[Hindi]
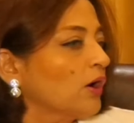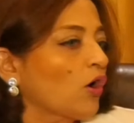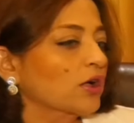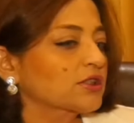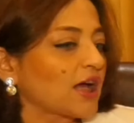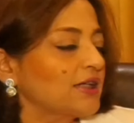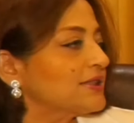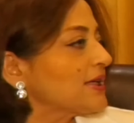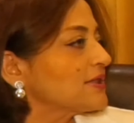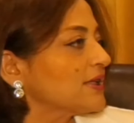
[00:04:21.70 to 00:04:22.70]
और
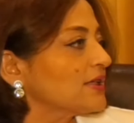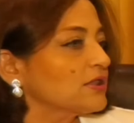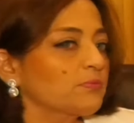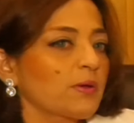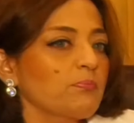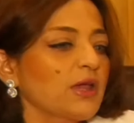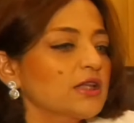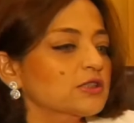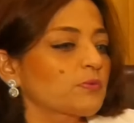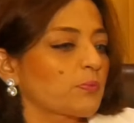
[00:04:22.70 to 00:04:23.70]
40 ऐसे हैं जिनमें
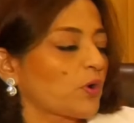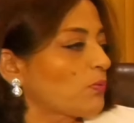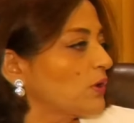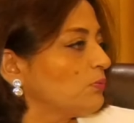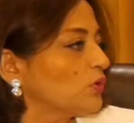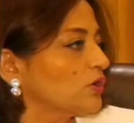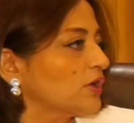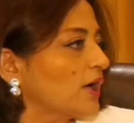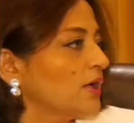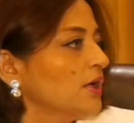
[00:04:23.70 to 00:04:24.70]
मेल्स में प्रॉब्लम होती
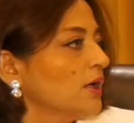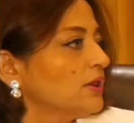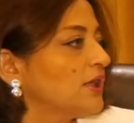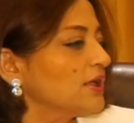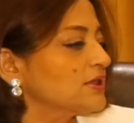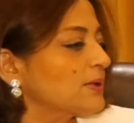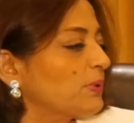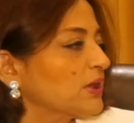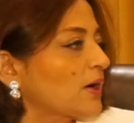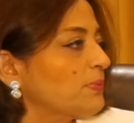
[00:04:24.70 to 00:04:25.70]
है 10 से
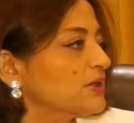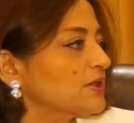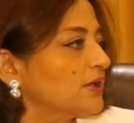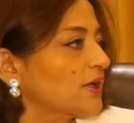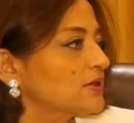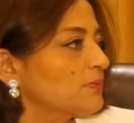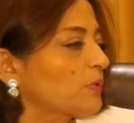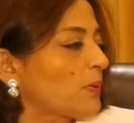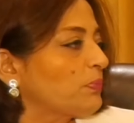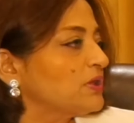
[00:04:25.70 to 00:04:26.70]
15 परसेंट ऐसे
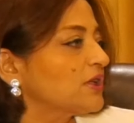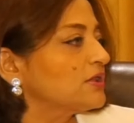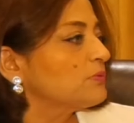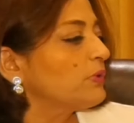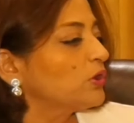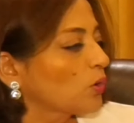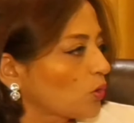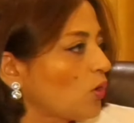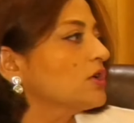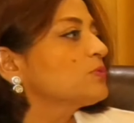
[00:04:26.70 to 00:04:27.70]
कपल्स हैं जिनमें
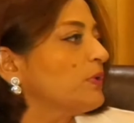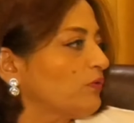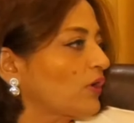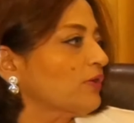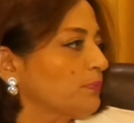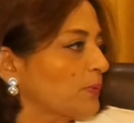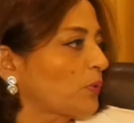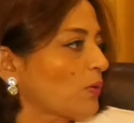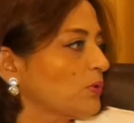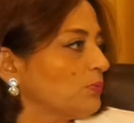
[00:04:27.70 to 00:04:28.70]
दोनों हस्बैंड वाइफ में
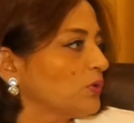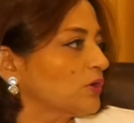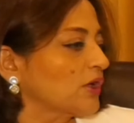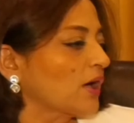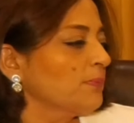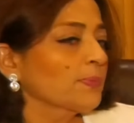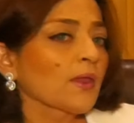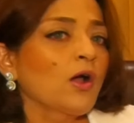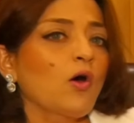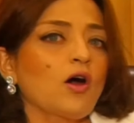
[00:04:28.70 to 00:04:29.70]
प्रॉब्लम होती है
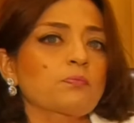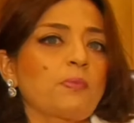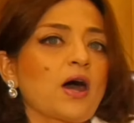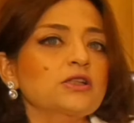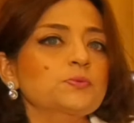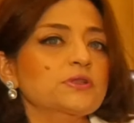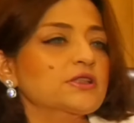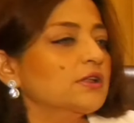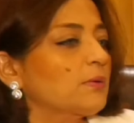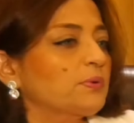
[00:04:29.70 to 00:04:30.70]
हम्म। और 5
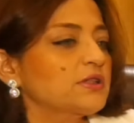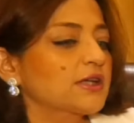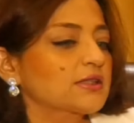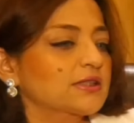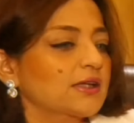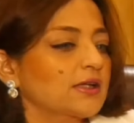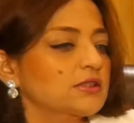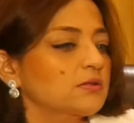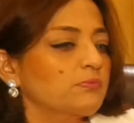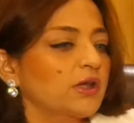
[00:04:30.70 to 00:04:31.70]
परसेंट कपल्स ऐसे हैं
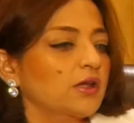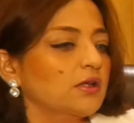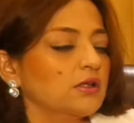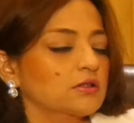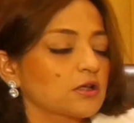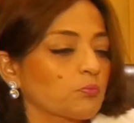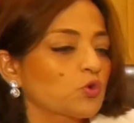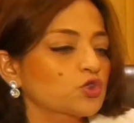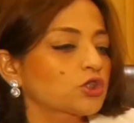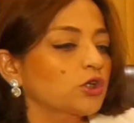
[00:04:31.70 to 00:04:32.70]
जिनमें सब
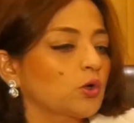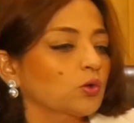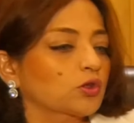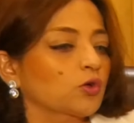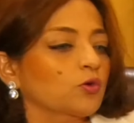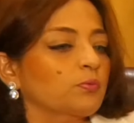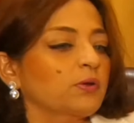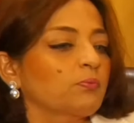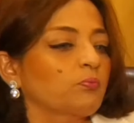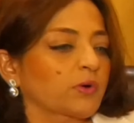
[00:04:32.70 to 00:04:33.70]
कुछ ठीक होते हुए भी
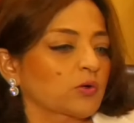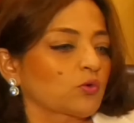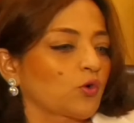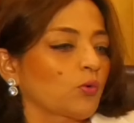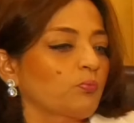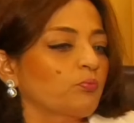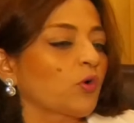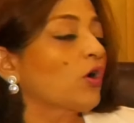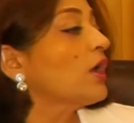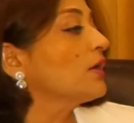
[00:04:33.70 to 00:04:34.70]
पर उनको
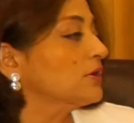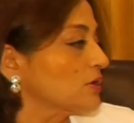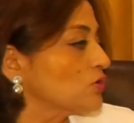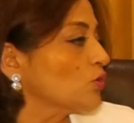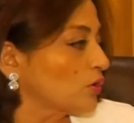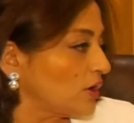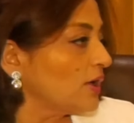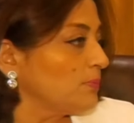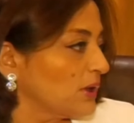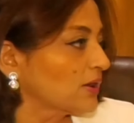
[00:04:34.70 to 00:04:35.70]
औलाद का सुख
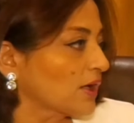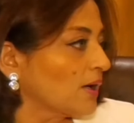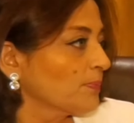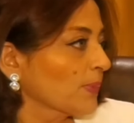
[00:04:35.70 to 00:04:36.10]
नहीं मिलता